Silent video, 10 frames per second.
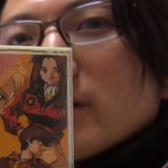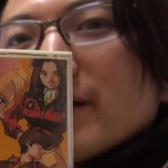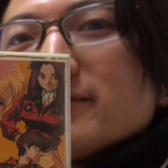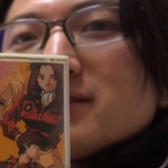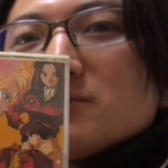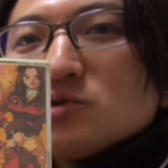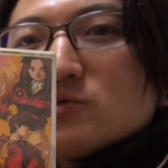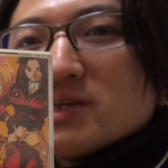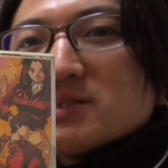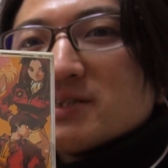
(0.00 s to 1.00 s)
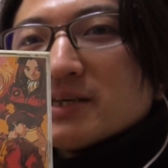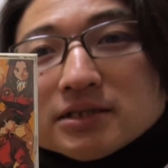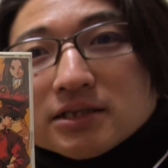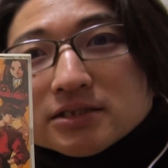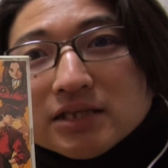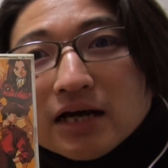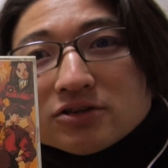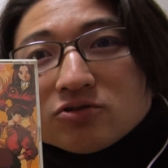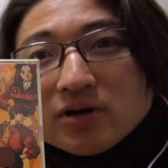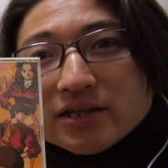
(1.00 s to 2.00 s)
「ガンダムオデッセイ」
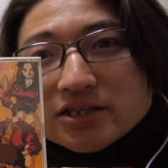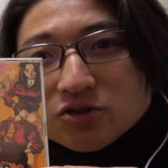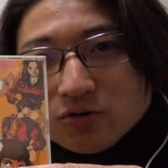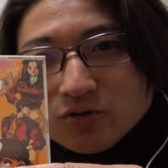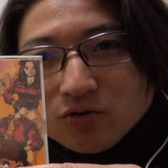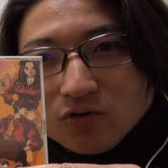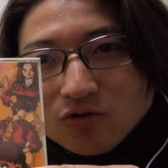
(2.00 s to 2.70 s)
サントラでしょと